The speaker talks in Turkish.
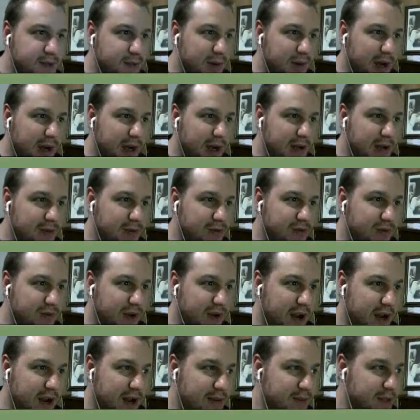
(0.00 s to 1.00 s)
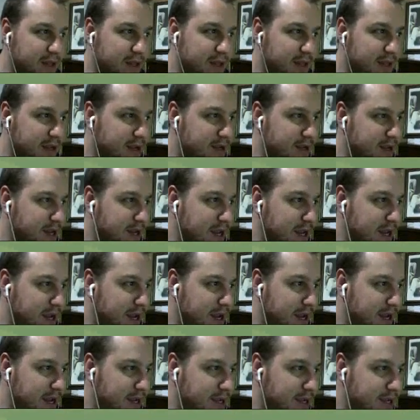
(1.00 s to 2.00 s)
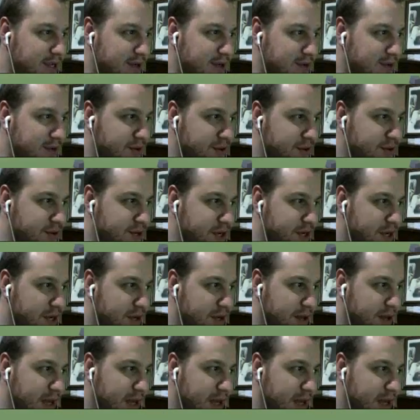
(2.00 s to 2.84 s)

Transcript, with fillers: Bakalım duvarlar bitirince nasıl gözükecek?